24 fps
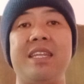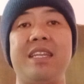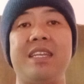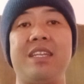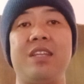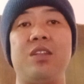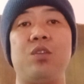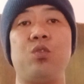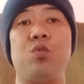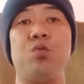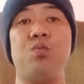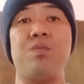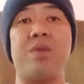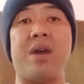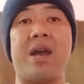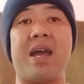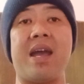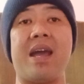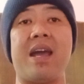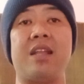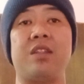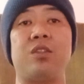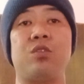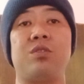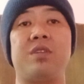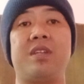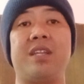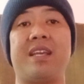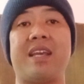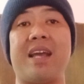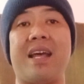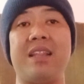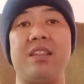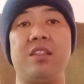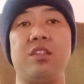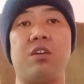ini di rumah atau
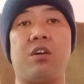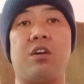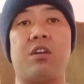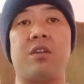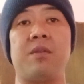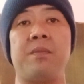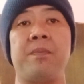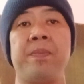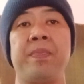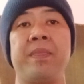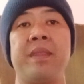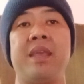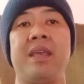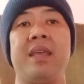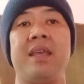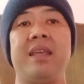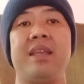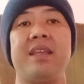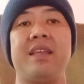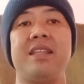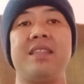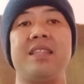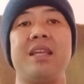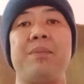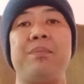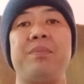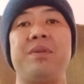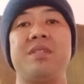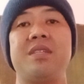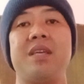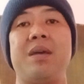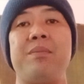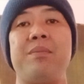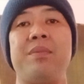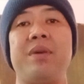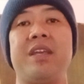di kantor, kita
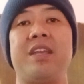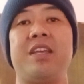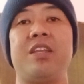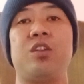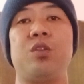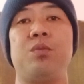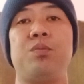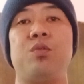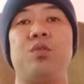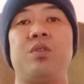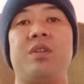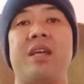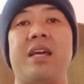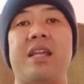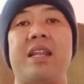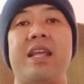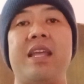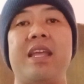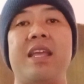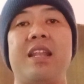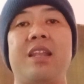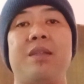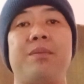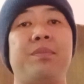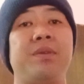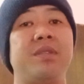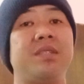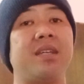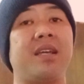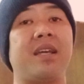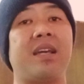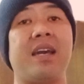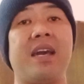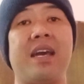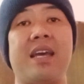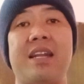bisa menghirup udara yang lebih
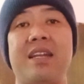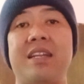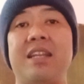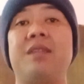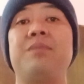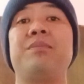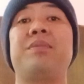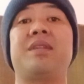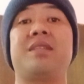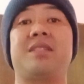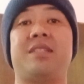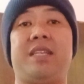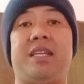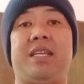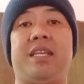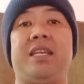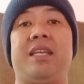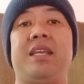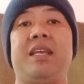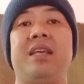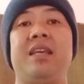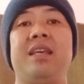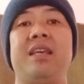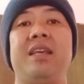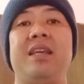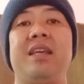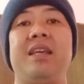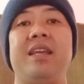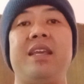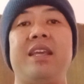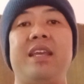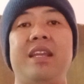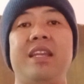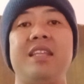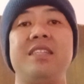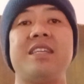segar dan bersih.
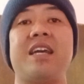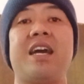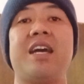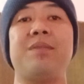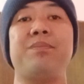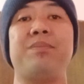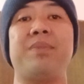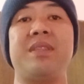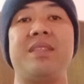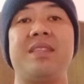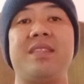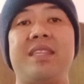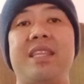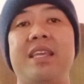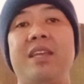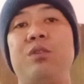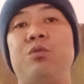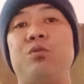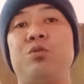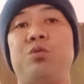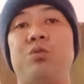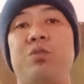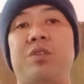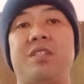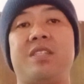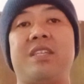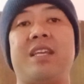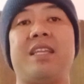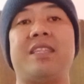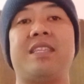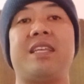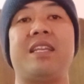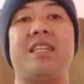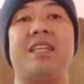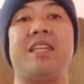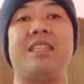Ini sangat penting untuk
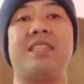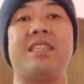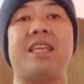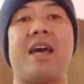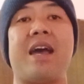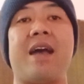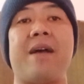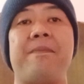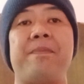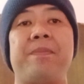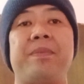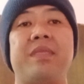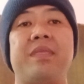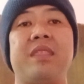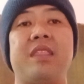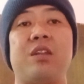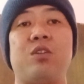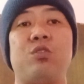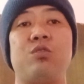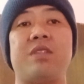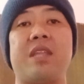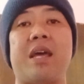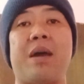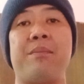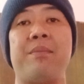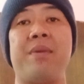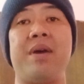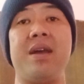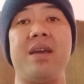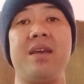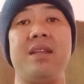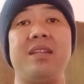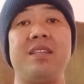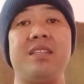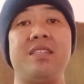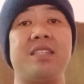kesehatan kita,
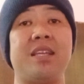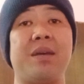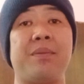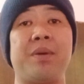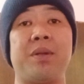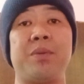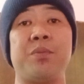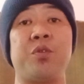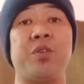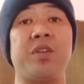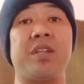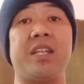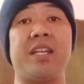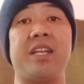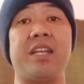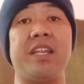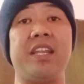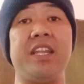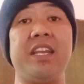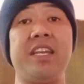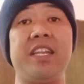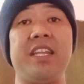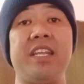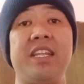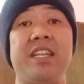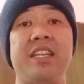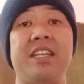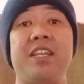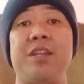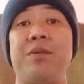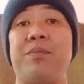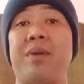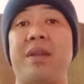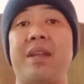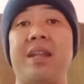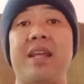terutama di zaman modern ini,
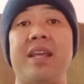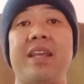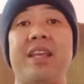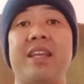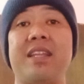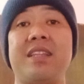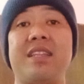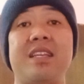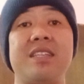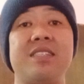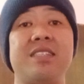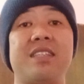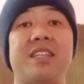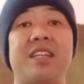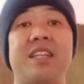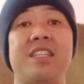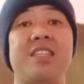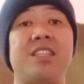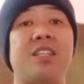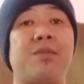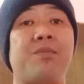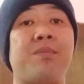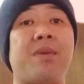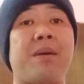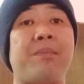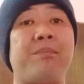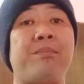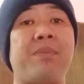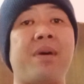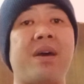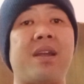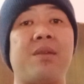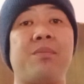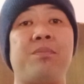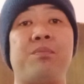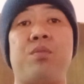di mana kita sering
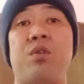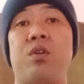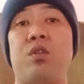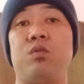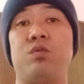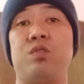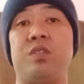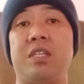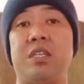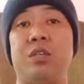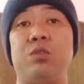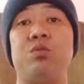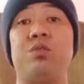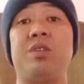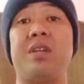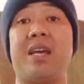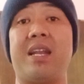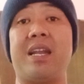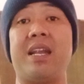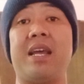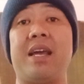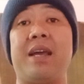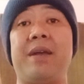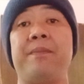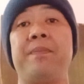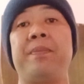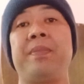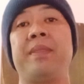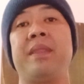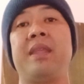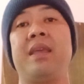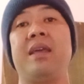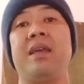terpapar polusi udara.